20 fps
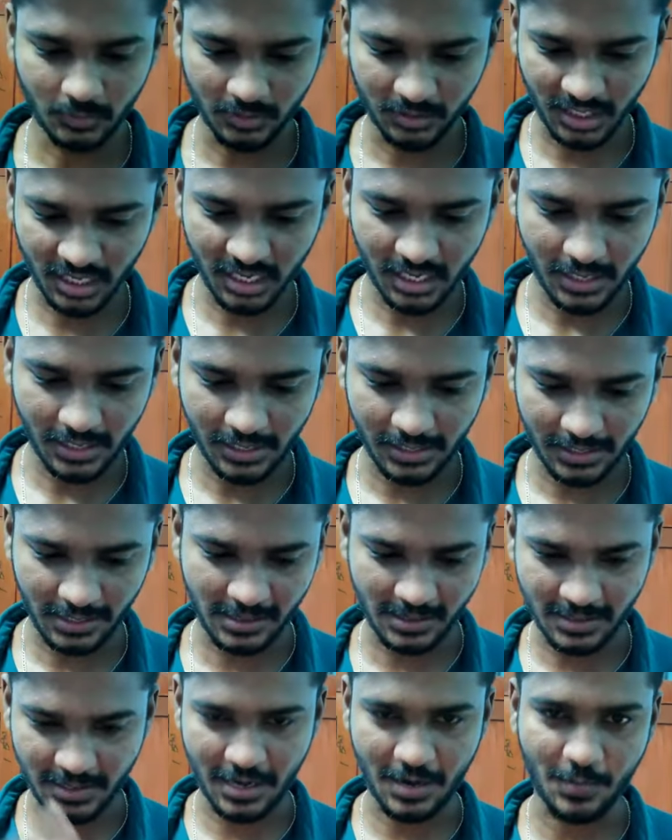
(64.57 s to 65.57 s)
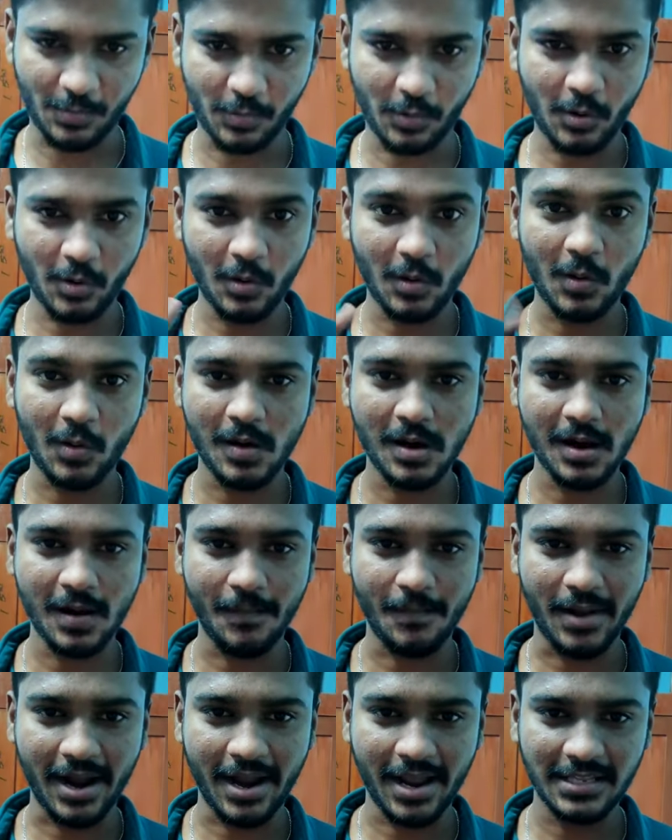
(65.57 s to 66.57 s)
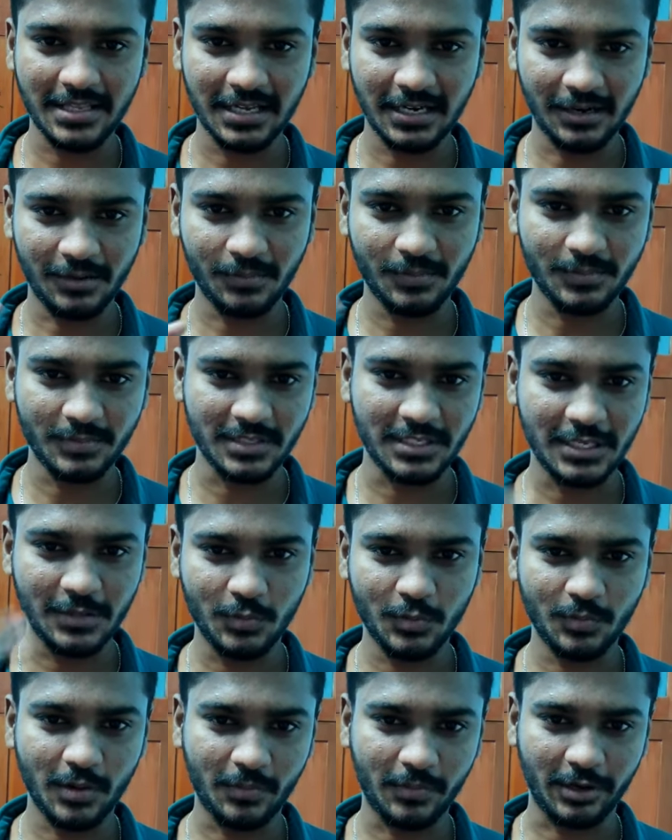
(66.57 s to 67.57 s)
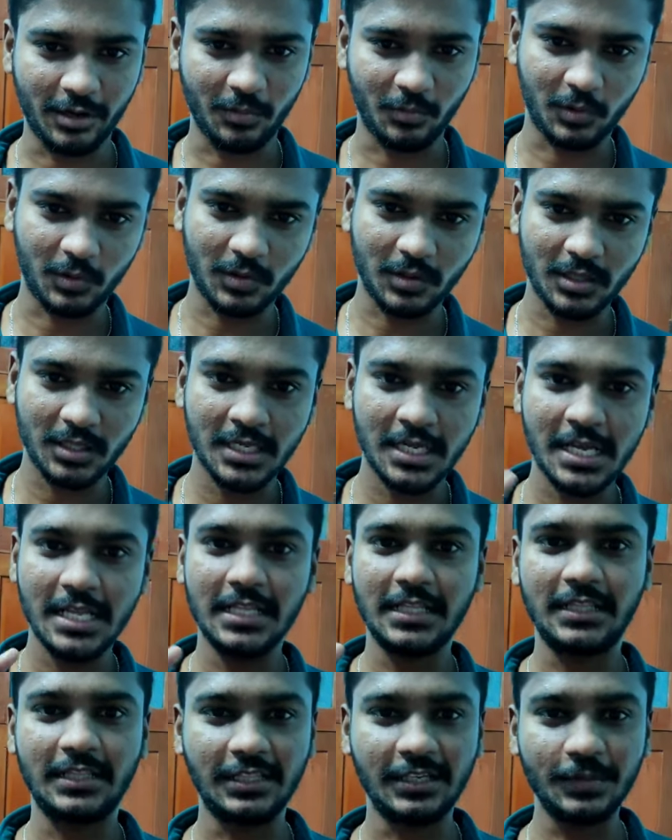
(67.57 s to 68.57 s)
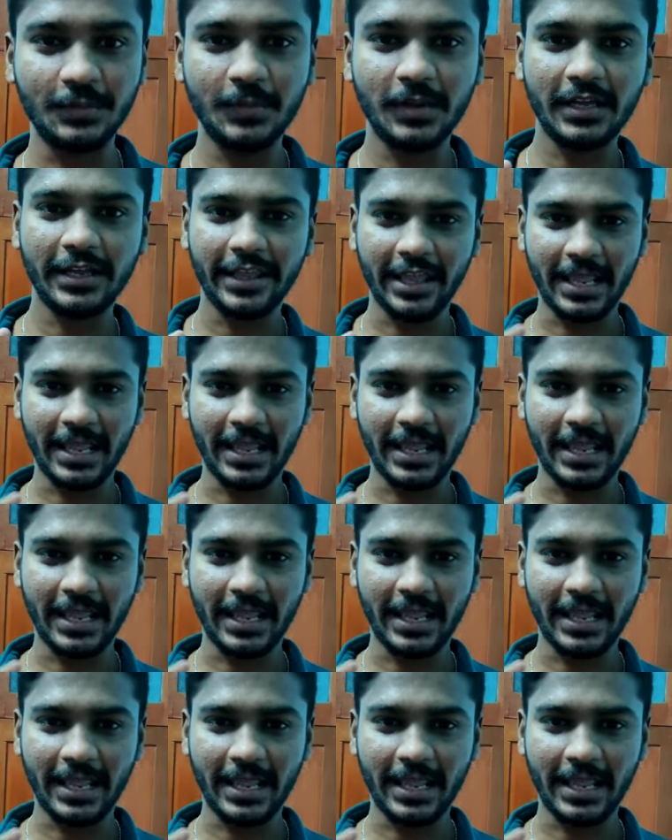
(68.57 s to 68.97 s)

ஓகே இப்போ மாயாஜாலம் ஜி பூம்பா பண்ண போகிறோம் திரும்ப